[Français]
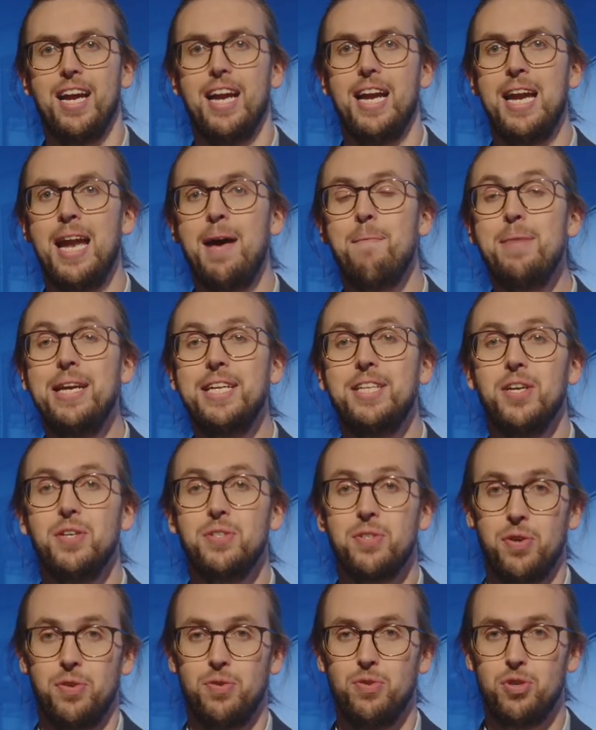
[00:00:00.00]
La
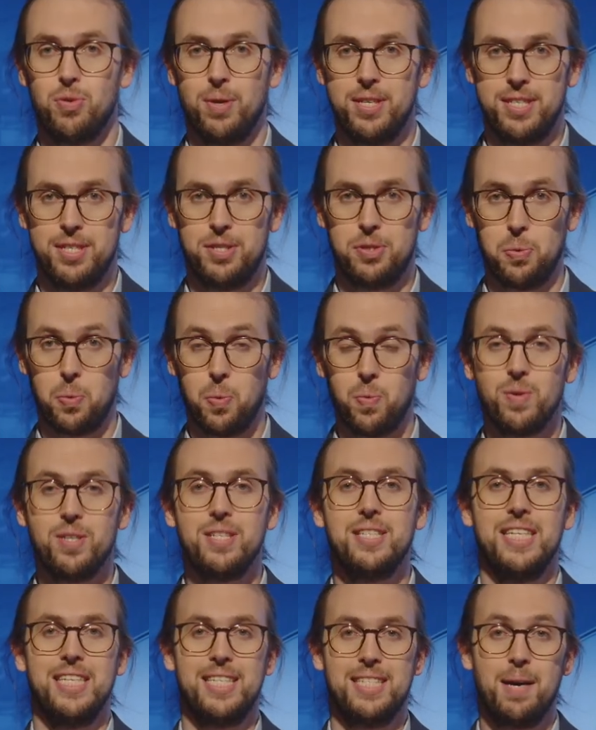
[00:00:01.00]
méthode que nous choisissons,
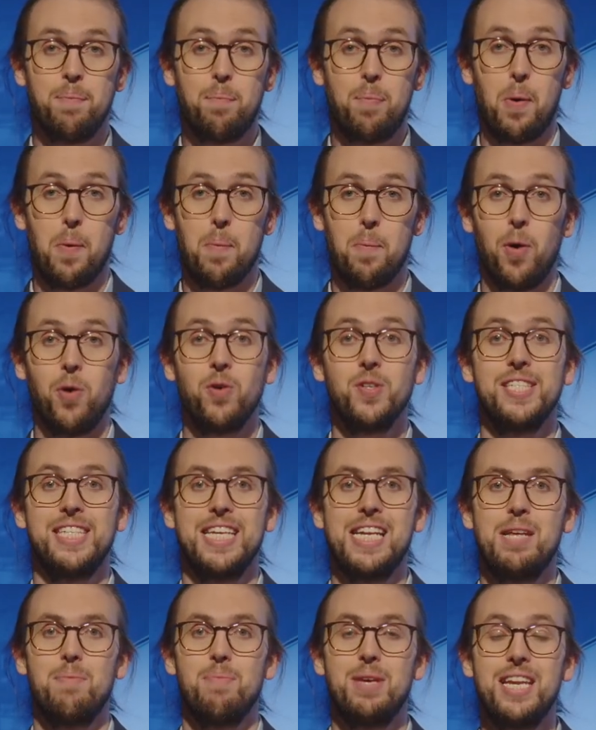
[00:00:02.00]
c'est simplement
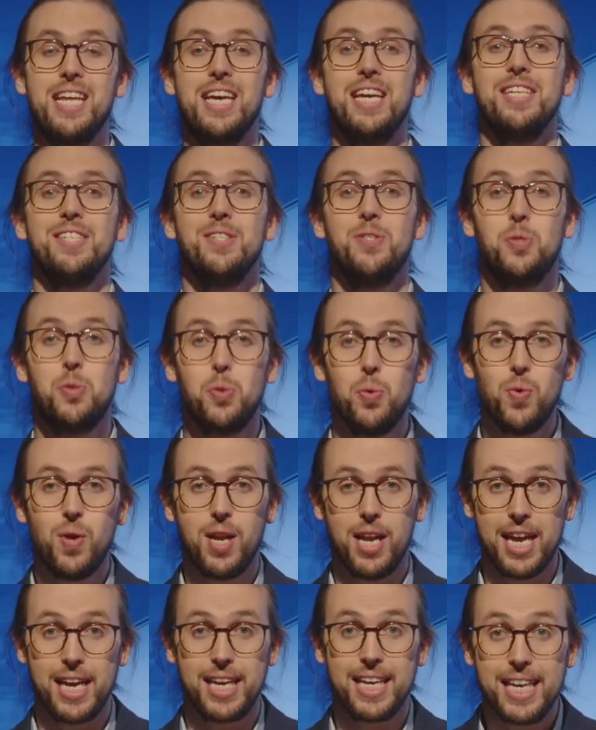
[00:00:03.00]
d'éliminer tous
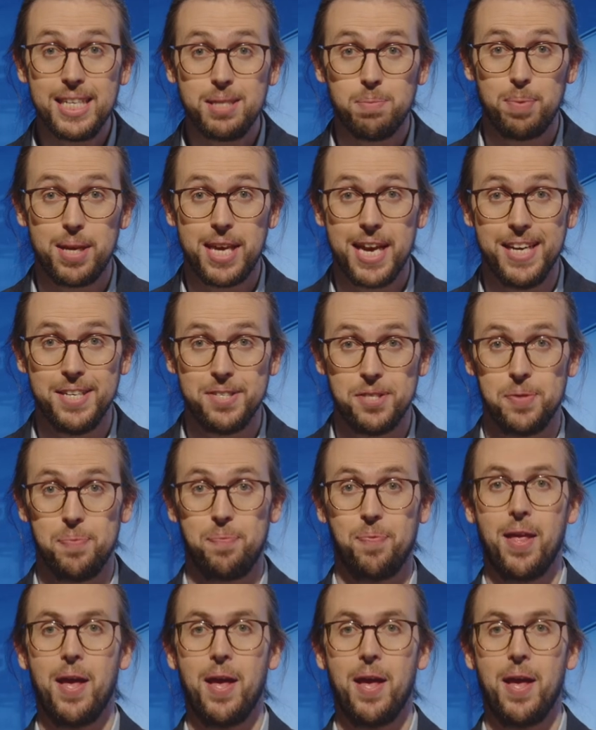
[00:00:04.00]
les gaspillages.